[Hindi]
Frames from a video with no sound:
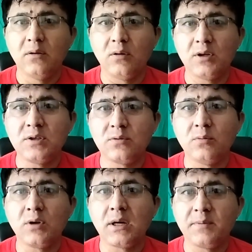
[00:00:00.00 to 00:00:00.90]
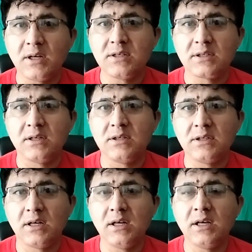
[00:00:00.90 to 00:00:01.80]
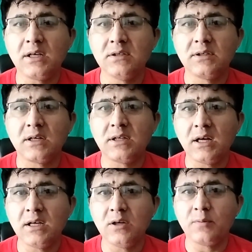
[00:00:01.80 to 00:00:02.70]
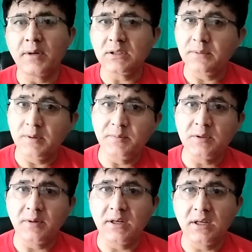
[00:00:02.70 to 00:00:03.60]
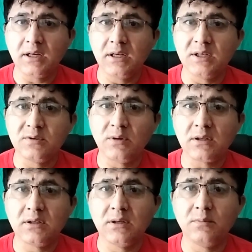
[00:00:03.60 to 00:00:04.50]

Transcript: और इसको वो कैपिटलाइज करना चाह रहे हैं लेकिन जरदारी और पाकिस्तान पीपल्स पार्टी के लिए इस वक्त